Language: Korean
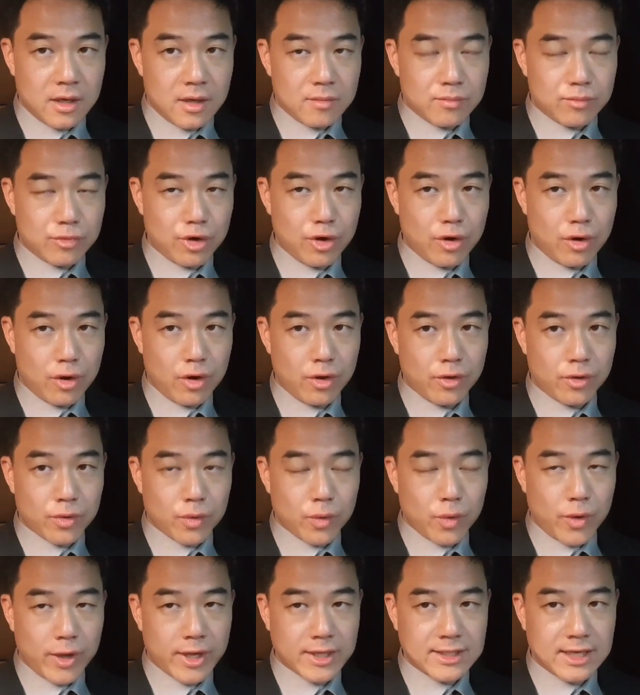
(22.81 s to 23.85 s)
물론
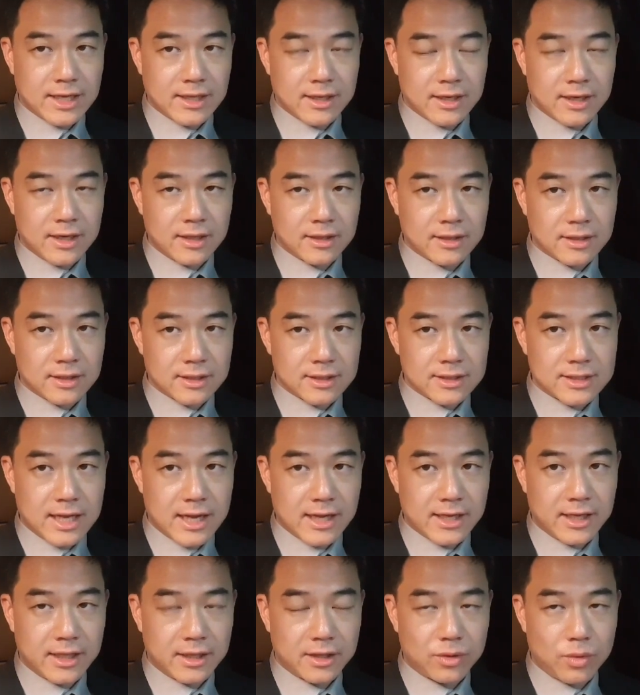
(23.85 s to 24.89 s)
회사는
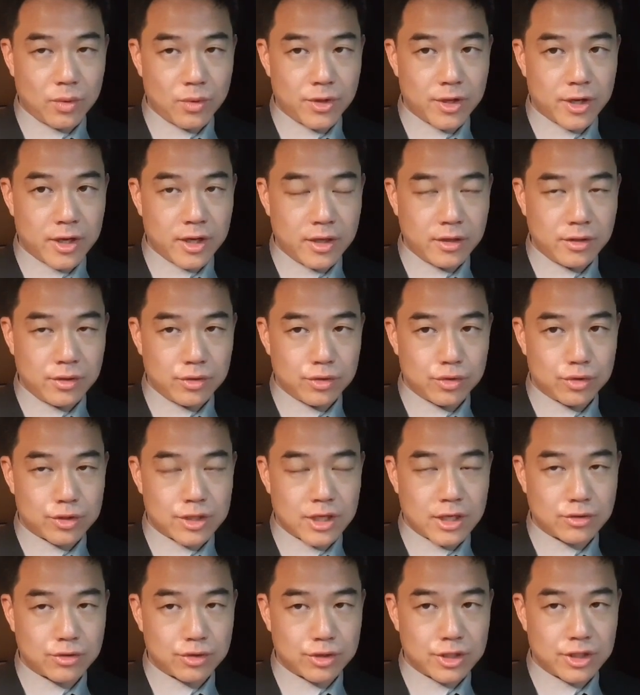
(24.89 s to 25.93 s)
사기 또는
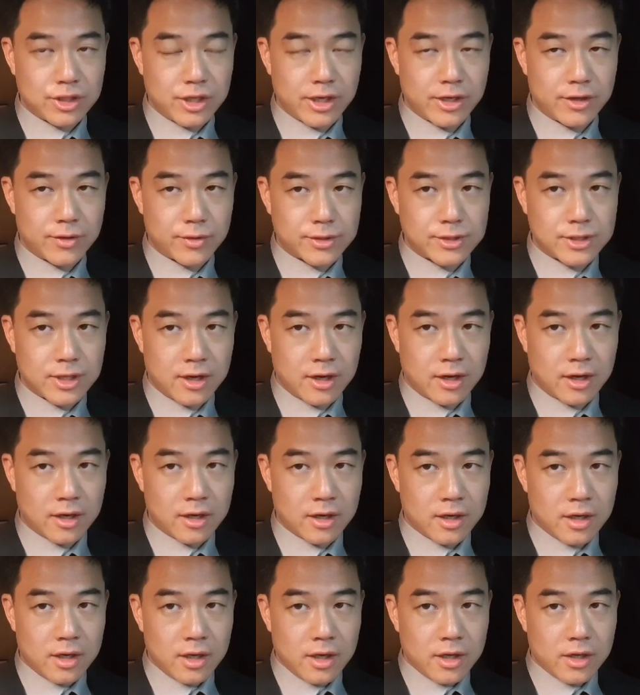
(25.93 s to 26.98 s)
유사 수신 행위로서
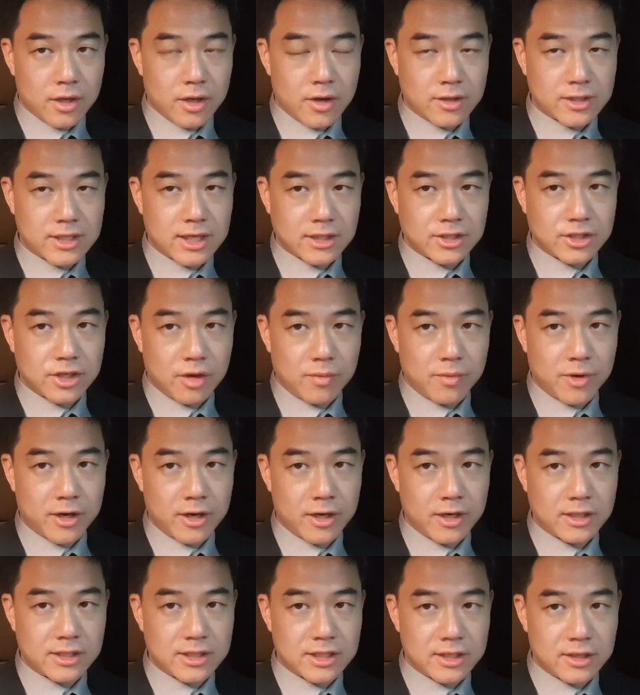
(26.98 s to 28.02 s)

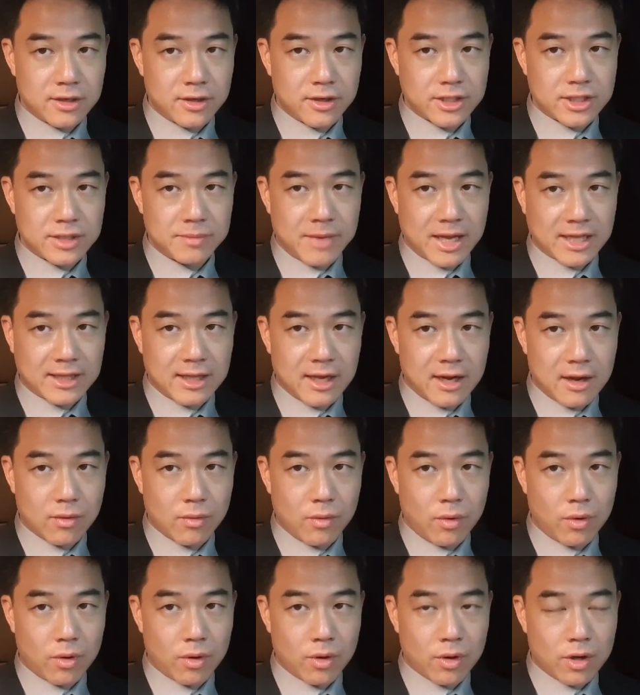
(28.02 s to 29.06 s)
형사처벌을 지는 것이
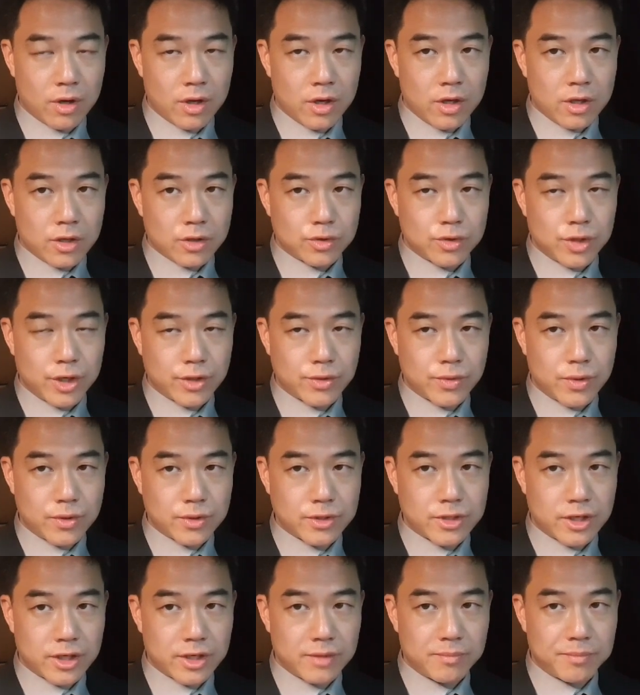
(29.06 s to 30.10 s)
마땅하고
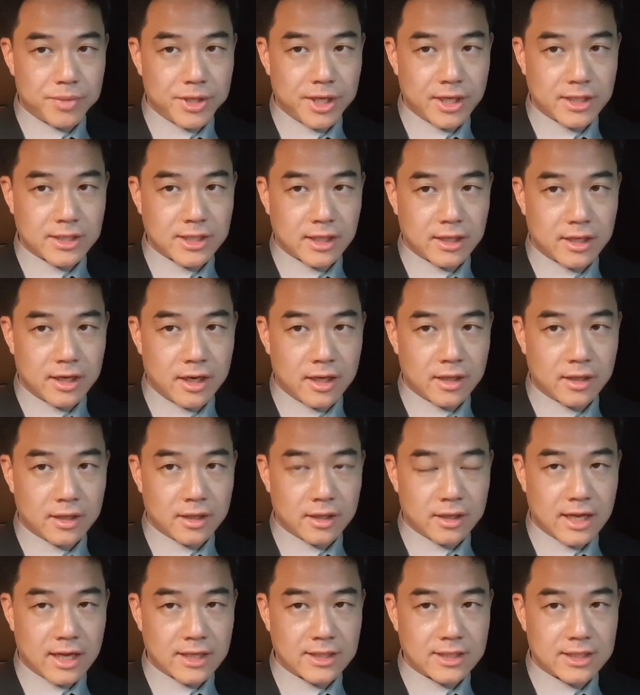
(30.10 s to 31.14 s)
최종적인 피해자들은
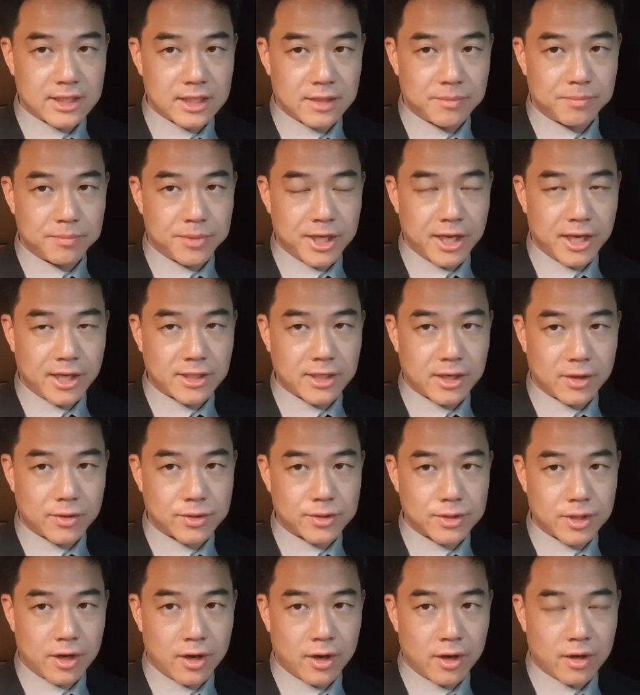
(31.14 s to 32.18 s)
단지
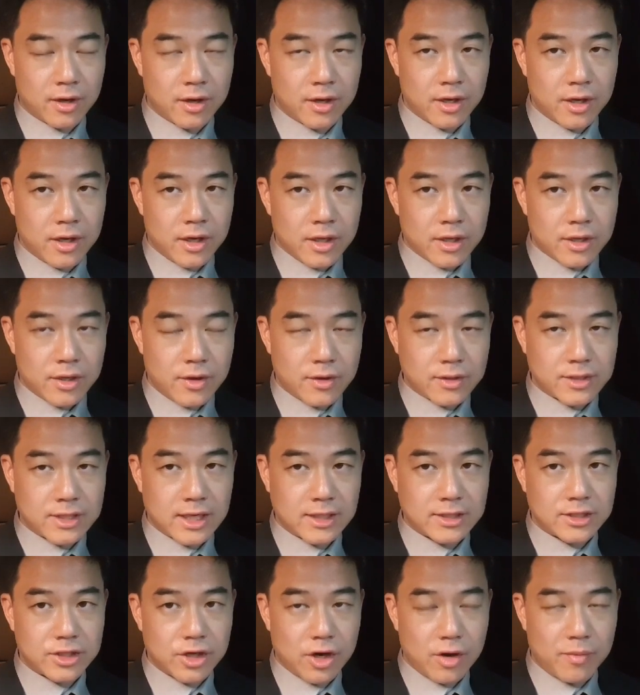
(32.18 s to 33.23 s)
피해자로서
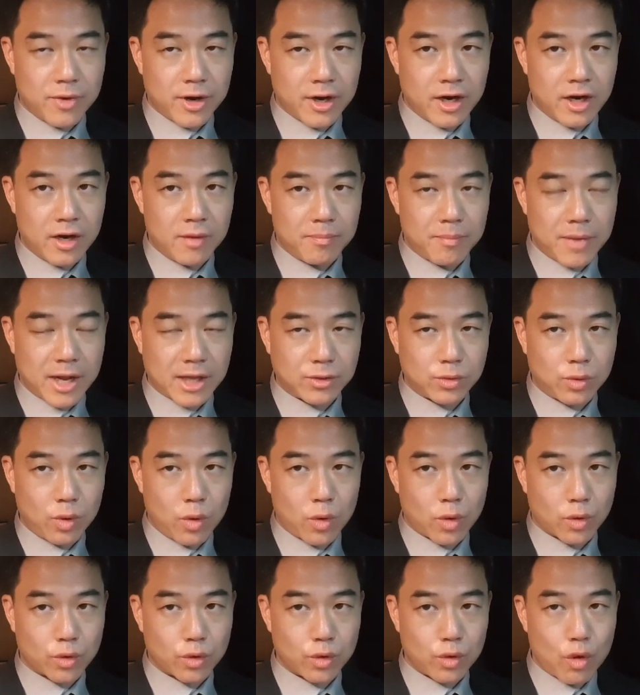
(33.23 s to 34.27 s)
형사처벌을
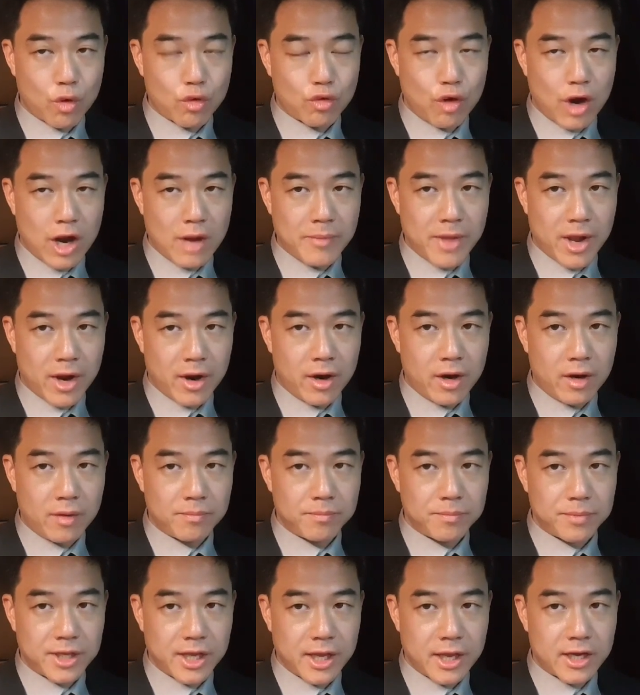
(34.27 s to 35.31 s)
받도록 요구하며
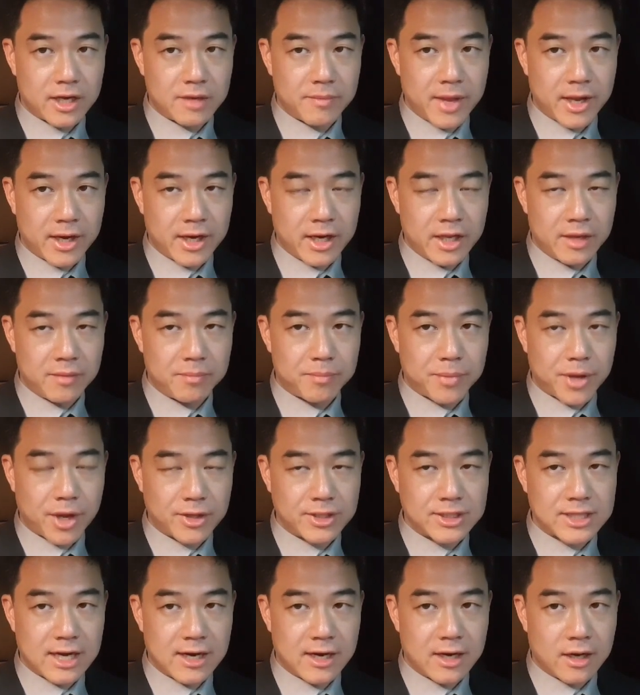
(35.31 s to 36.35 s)
피해 금액의
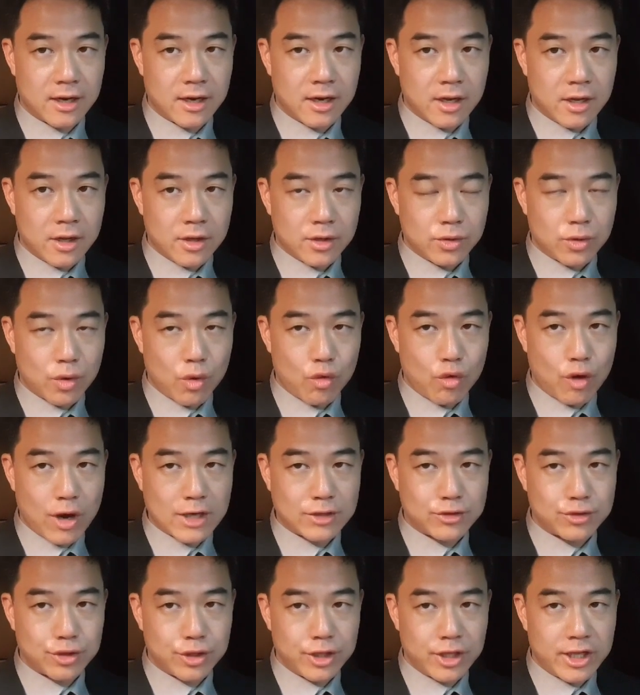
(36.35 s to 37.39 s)
변상을 요구할
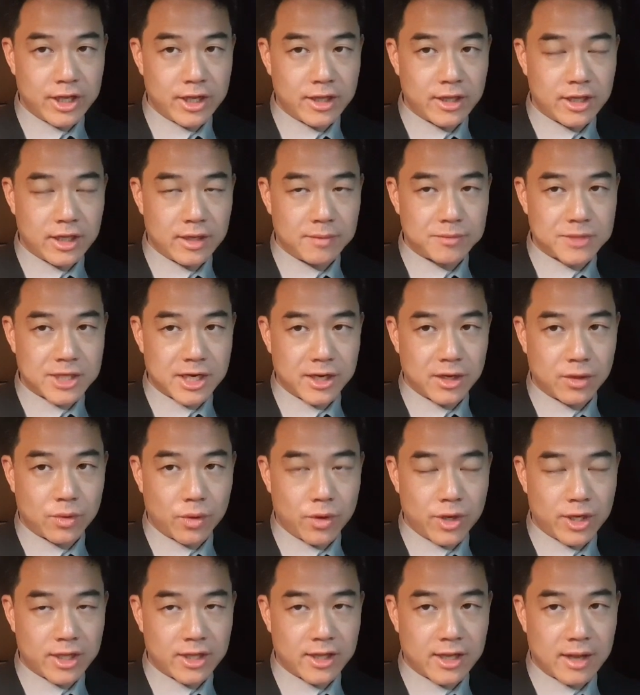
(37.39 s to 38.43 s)
수 있는 입장에
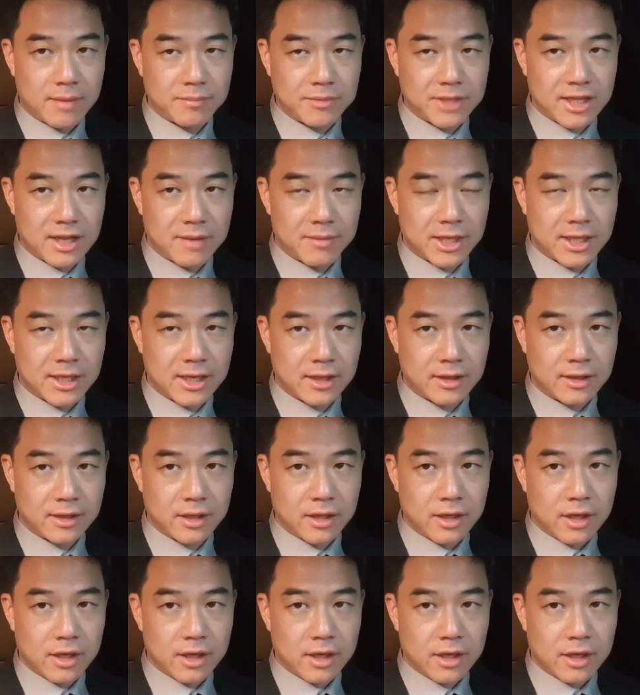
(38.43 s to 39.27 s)
놓이기는 합니다만은